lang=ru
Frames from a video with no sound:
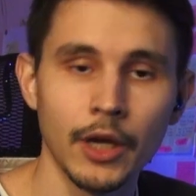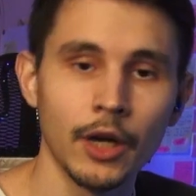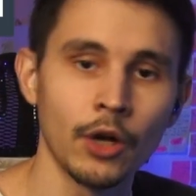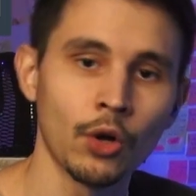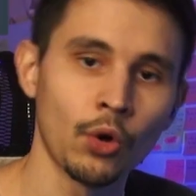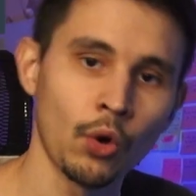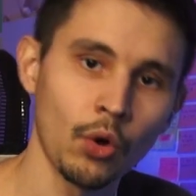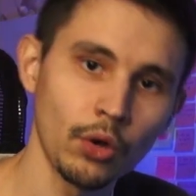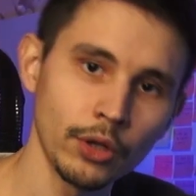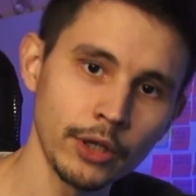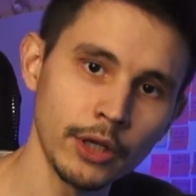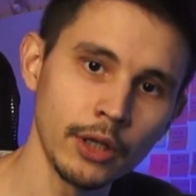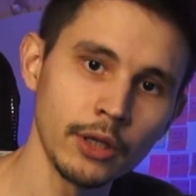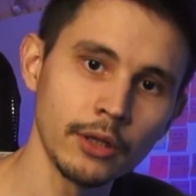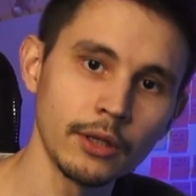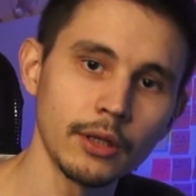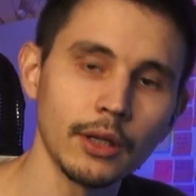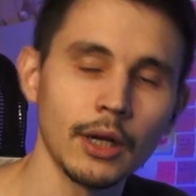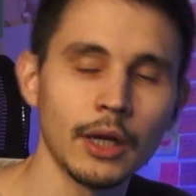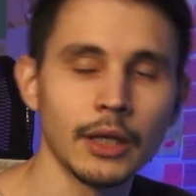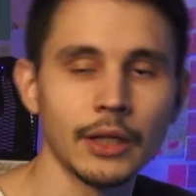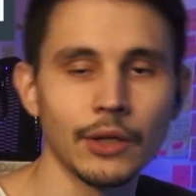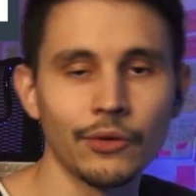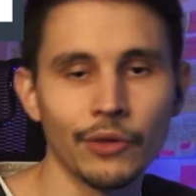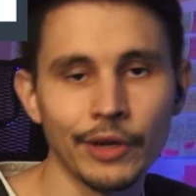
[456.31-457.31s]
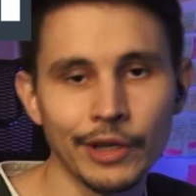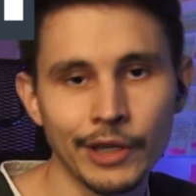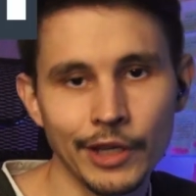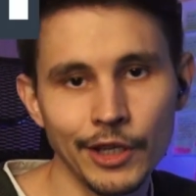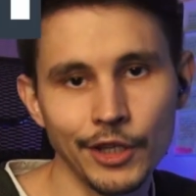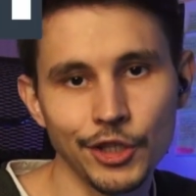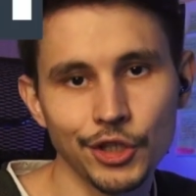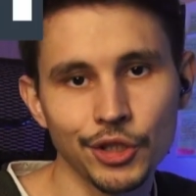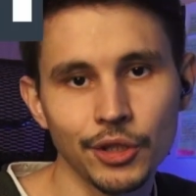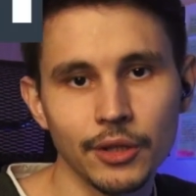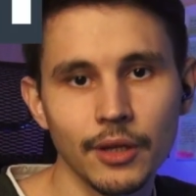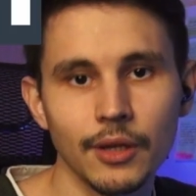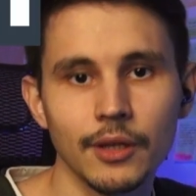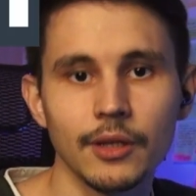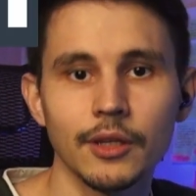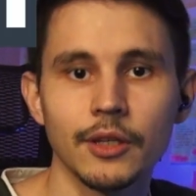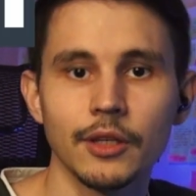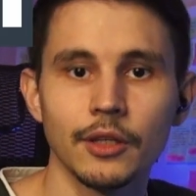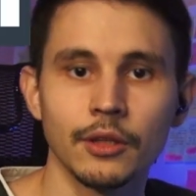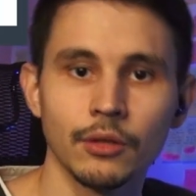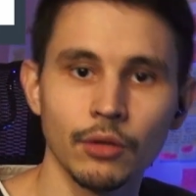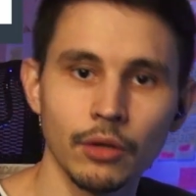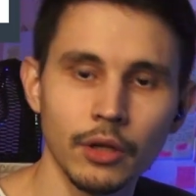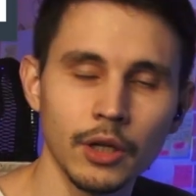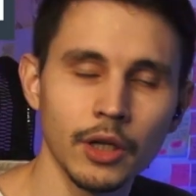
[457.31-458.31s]
Kotlin аналогично,
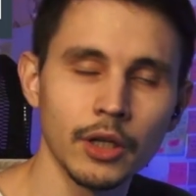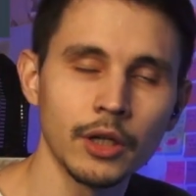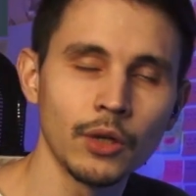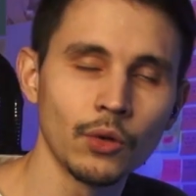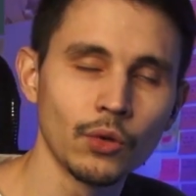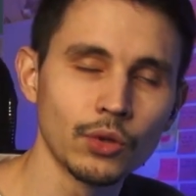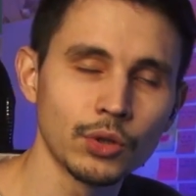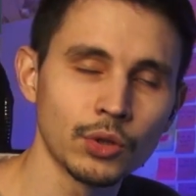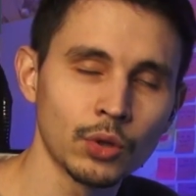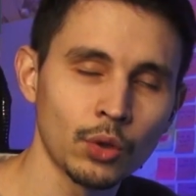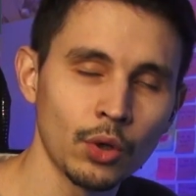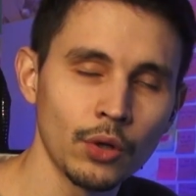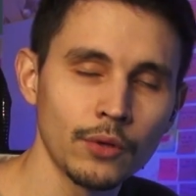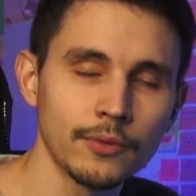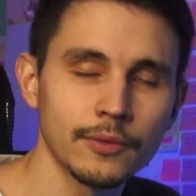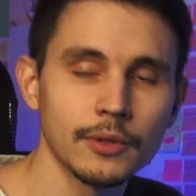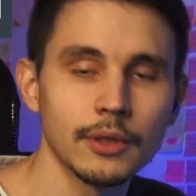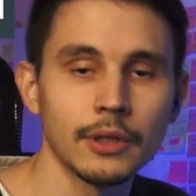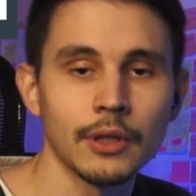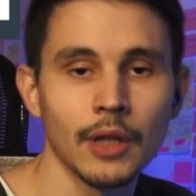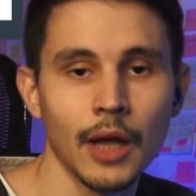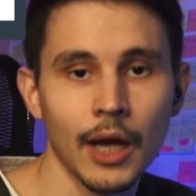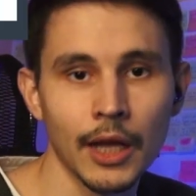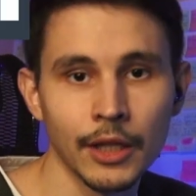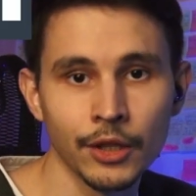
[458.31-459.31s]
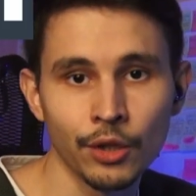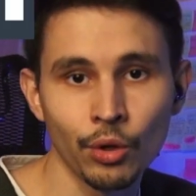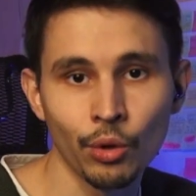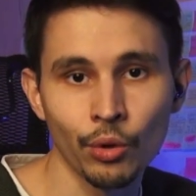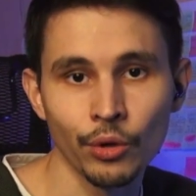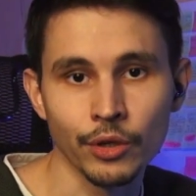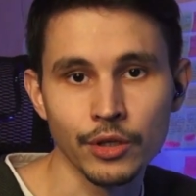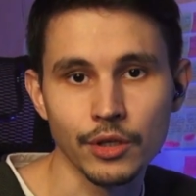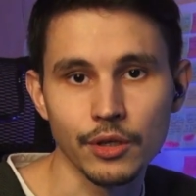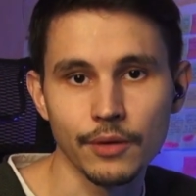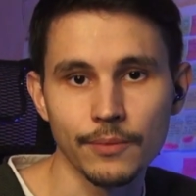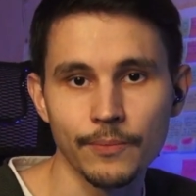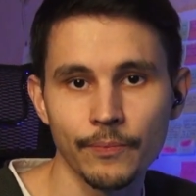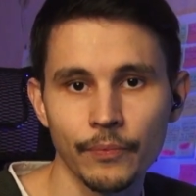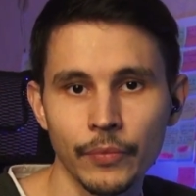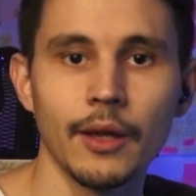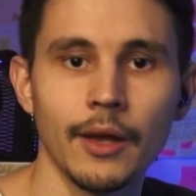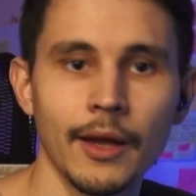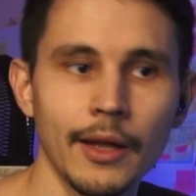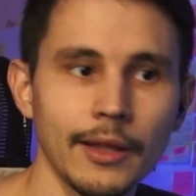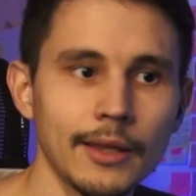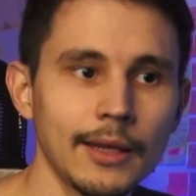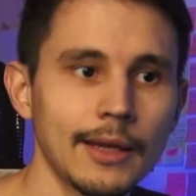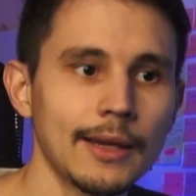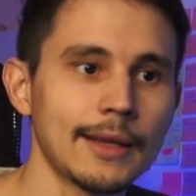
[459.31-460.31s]
только для устройств на Android.
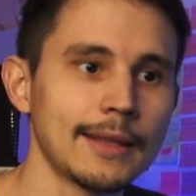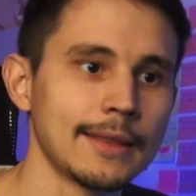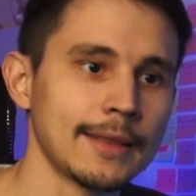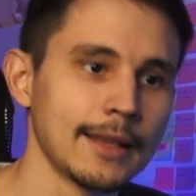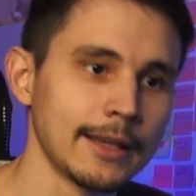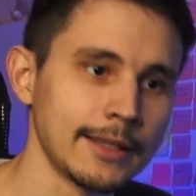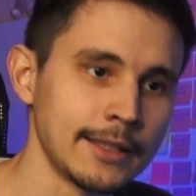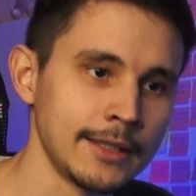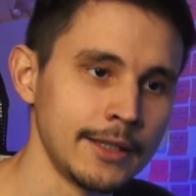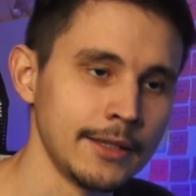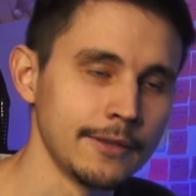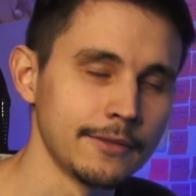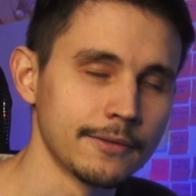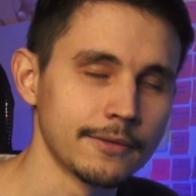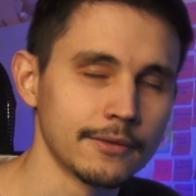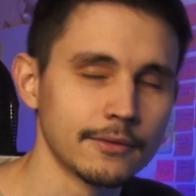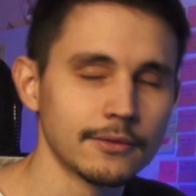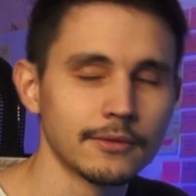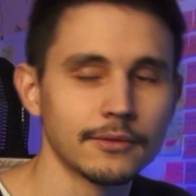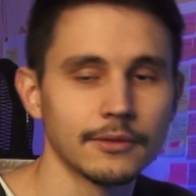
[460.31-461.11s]
Это натив.